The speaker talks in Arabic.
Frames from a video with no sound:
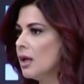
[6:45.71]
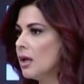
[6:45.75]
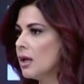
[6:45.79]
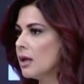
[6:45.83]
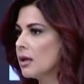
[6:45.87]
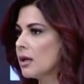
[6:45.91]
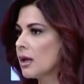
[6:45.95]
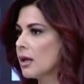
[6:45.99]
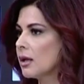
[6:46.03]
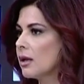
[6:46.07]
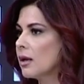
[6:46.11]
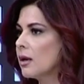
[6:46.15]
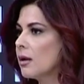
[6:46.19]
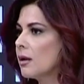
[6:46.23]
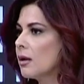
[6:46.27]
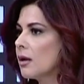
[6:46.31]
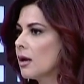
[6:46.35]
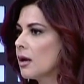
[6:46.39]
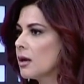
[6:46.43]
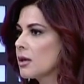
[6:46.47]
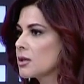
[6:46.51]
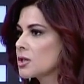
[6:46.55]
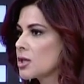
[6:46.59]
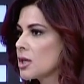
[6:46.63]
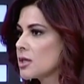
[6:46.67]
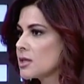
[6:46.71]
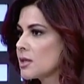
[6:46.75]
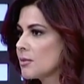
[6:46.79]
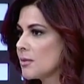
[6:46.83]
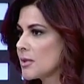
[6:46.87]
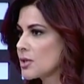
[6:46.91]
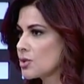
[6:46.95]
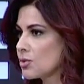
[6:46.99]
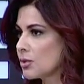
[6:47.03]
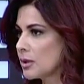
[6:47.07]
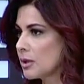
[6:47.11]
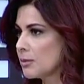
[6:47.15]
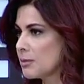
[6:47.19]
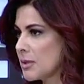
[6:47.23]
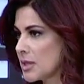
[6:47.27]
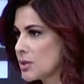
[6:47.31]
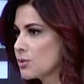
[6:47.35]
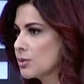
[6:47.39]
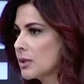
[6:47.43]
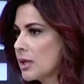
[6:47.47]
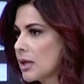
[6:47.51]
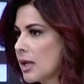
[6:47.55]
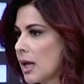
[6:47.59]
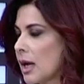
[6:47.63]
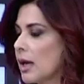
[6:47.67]
يعني الاشخاص
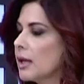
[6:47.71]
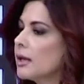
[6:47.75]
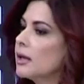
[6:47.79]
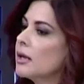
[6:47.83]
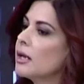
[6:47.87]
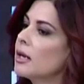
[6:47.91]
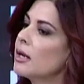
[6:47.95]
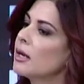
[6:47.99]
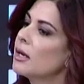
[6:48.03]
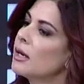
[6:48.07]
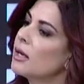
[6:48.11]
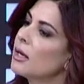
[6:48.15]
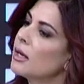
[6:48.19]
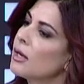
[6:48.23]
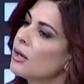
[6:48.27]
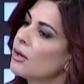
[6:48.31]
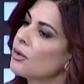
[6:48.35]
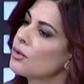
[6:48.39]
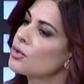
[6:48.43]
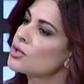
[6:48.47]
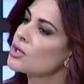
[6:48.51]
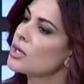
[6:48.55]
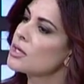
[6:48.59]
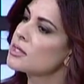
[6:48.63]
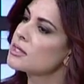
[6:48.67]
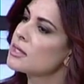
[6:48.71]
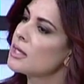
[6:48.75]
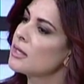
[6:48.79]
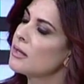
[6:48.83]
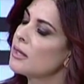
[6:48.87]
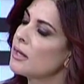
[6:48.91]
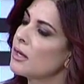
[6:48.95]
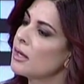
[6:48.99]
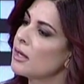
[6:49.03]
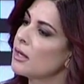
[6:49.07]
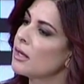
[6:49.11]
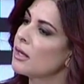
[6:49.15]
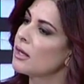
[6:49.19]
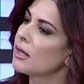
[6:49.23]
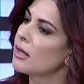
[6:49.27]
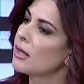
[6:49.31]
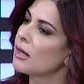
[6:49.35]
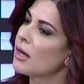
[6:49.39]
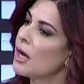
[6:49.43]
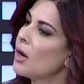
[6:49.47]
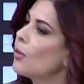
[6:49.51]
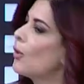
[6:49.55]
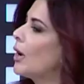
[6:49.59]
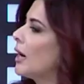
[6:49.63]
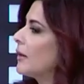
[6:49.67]
المسؤولين عن الاورجنس هن
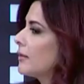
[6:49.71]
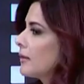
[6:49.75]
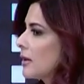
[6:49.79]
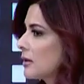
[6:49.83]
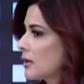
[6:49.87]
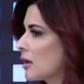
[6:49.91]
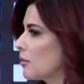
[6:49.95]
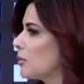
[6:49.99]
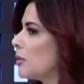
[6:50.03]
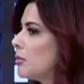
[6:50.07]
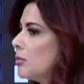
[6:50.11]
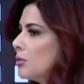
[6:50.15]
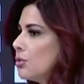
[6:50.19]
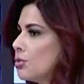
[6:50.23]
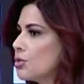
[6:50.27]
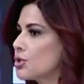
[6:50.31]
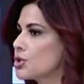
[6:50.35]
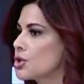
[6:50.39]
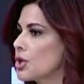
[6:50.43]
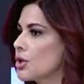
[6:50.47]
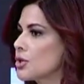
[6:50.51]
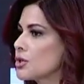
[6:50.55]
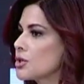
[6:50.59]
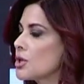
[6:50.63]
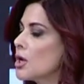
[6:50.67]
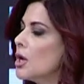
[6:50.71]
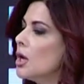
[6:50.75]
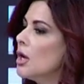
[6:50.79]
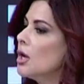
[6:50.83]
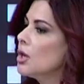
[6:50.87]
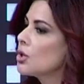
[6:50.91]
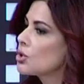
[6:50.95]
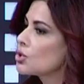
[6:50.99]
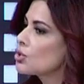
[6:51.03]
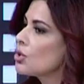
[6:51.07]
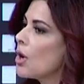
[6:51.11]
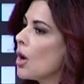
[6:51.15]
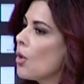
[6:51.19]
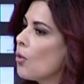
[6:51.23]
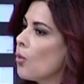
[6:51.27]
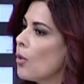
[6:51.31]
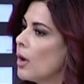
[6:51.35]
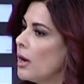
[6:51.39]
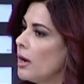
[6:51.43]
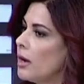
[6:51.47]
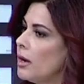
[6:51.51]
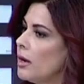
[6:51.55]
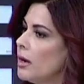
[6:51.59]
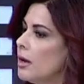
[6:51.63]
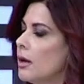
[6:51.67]
او حتى طبيب الاورجنس شو
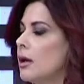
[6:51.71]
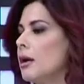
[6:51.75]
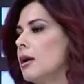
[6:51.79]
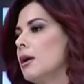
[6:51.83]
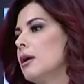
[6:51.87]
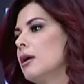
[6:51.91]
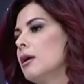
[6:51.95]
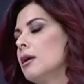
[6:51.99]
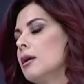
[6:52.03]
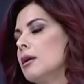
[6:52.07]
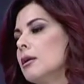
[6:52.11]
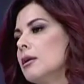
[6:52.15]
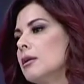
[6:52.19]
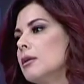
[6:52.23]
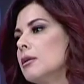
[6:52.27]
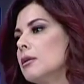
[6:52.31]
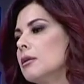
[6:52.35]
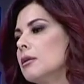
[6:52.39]
اول آه،